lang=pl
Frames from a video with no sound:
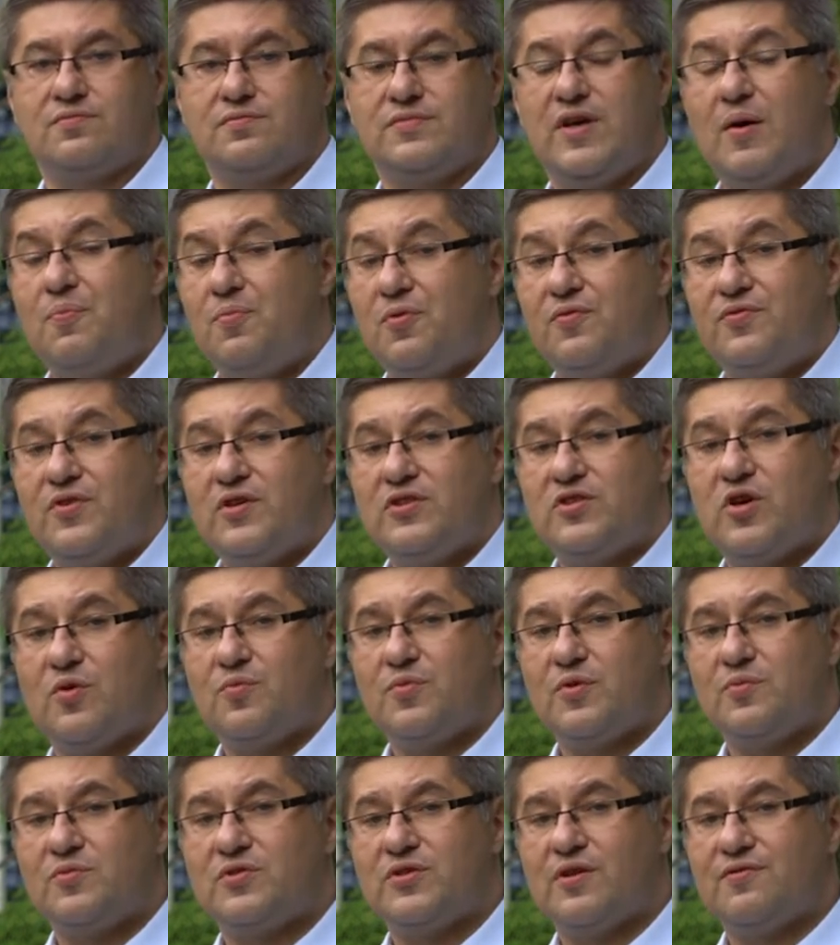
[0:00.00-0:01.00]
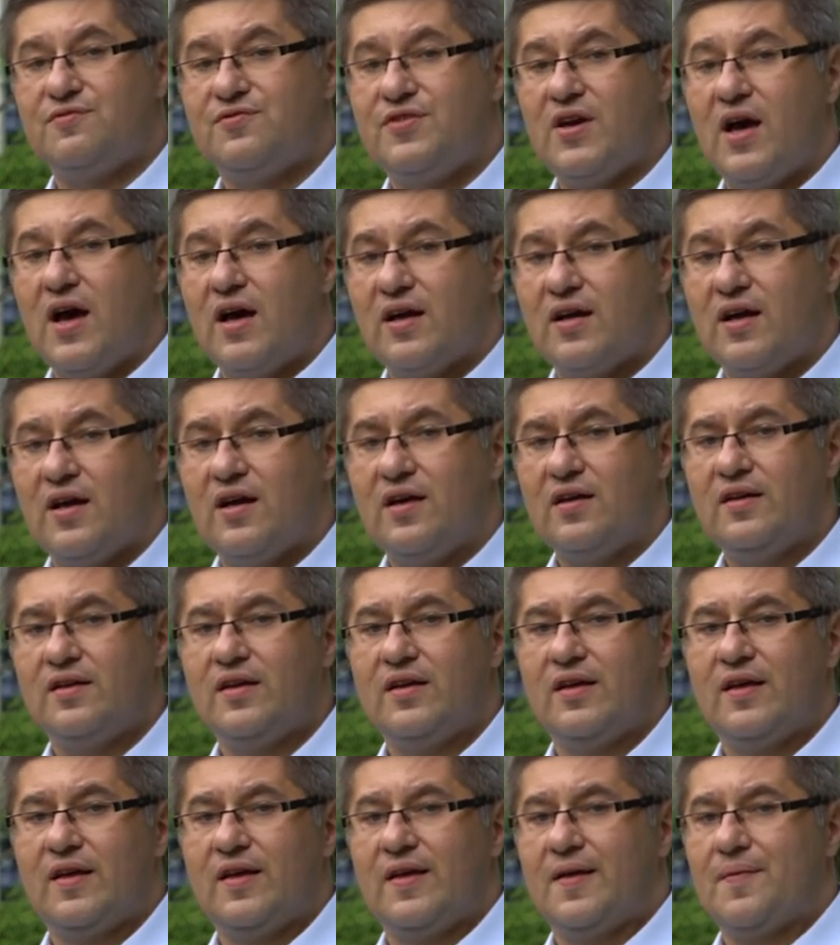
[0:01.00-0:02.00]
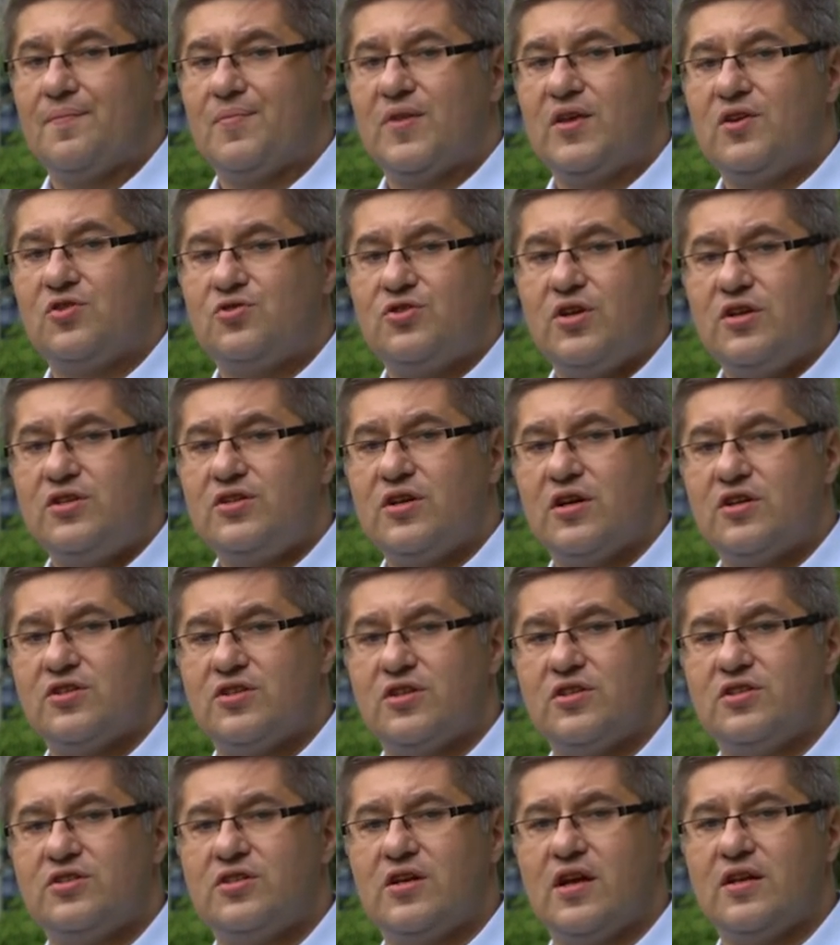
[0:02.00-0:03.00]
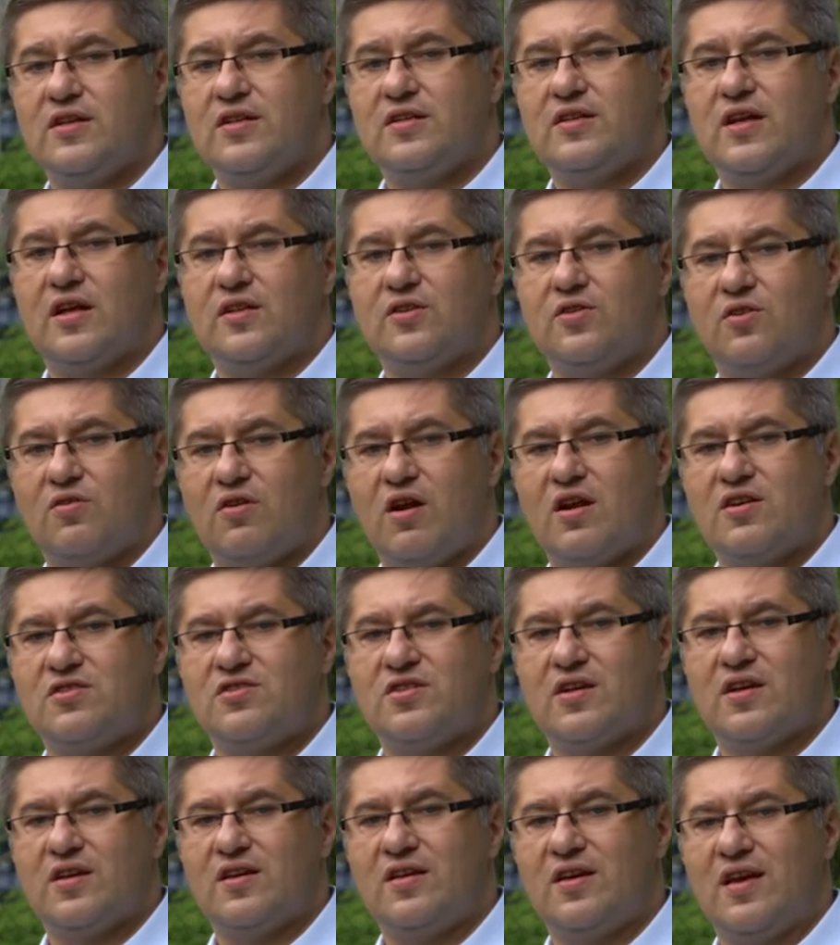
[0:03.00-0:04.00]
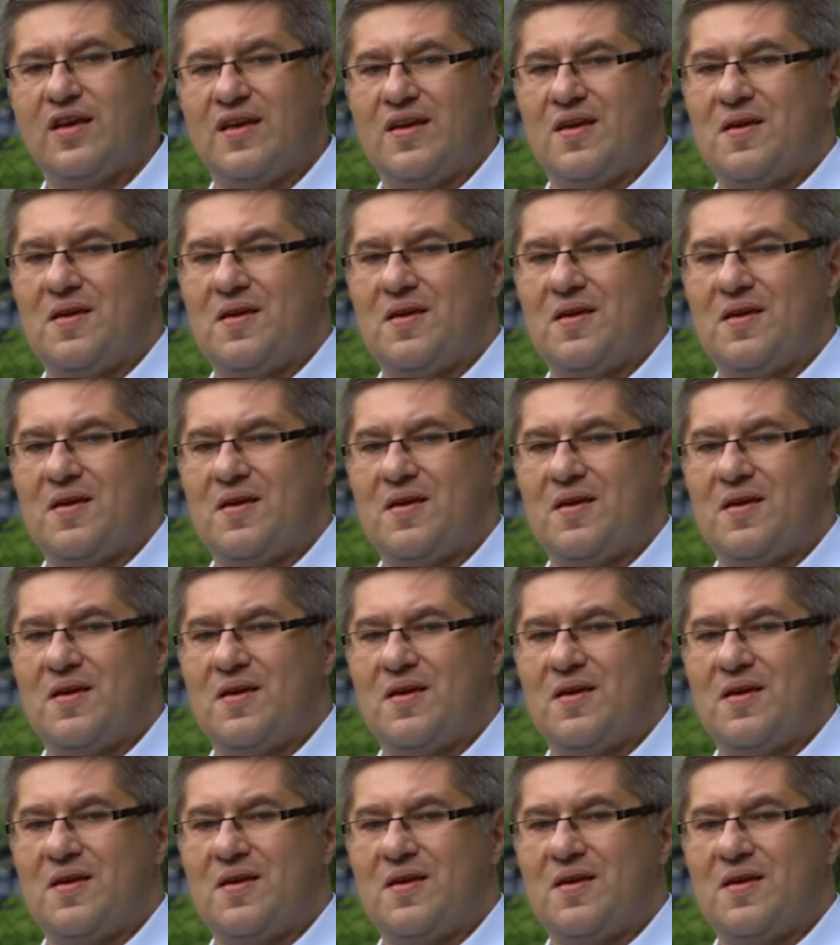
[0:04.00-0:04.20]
Ja powiedziałbym, że wiara i życie chrześcijanina to raczej